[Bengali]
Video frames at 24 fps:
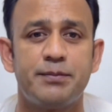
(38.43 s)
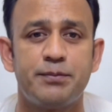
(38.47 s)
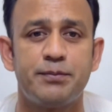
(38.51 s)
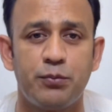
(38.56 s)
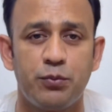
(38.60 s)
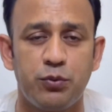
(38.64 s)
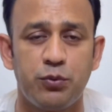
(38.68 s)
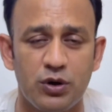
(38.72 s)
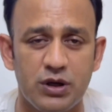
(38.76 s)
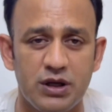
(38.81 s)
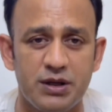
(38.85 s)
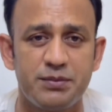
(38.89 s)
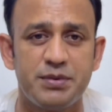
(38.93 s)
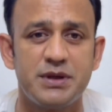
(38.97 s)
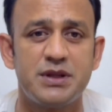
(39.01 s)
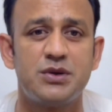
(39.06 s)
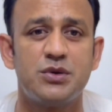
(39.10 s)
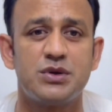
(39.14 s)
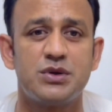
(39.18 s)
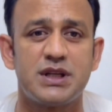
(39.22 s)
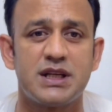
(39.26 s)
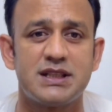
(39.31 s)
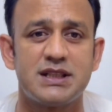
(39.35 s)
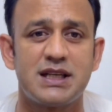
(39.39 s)
পল্লী
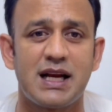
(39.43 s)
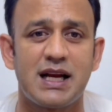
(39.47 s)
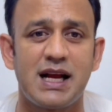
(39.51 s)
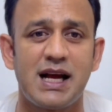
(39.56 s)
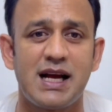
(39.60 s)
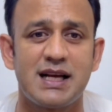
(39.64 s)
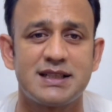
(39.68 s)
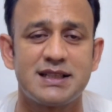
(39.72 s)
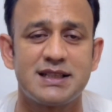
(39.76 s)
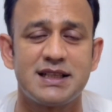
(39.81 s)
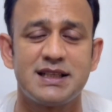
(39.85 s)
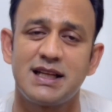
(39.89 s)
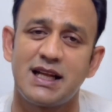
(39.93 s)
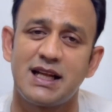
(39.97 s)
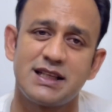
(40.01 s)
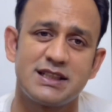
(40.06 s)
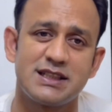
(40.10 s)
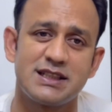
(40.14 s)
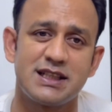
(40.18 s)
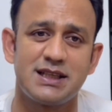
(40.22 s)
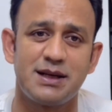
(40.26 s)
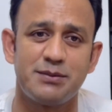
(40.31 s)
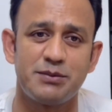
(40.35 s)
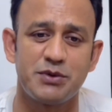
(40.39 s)
বিদ্যুতের যারা আছেন তাদের
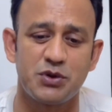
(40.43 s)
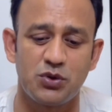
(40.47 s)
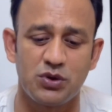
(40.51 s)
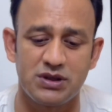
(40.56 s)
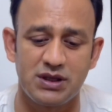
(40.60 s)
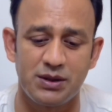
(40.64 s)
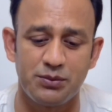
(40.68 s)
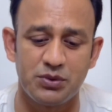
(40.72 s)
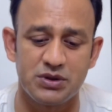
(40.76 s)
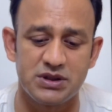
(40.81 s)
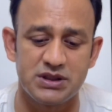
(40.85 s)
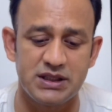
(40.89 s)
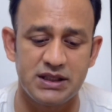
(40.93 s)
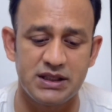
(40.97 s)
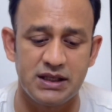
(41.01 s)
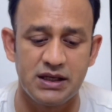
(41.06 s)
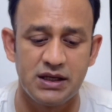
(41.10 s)
সাথে আমি কথা বলছি